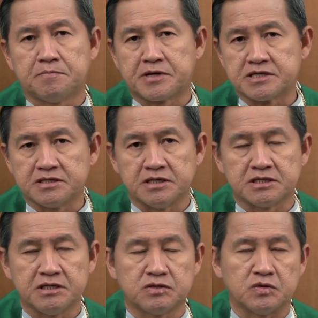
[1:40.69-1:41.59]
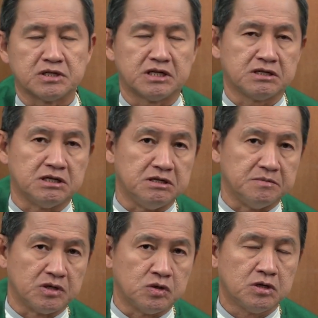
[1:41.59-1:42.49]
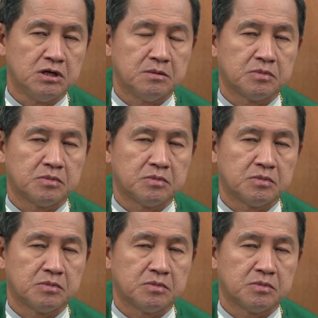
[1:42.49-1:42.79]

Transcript: ประเสริฐที่สุดนั้นคือมนุษย์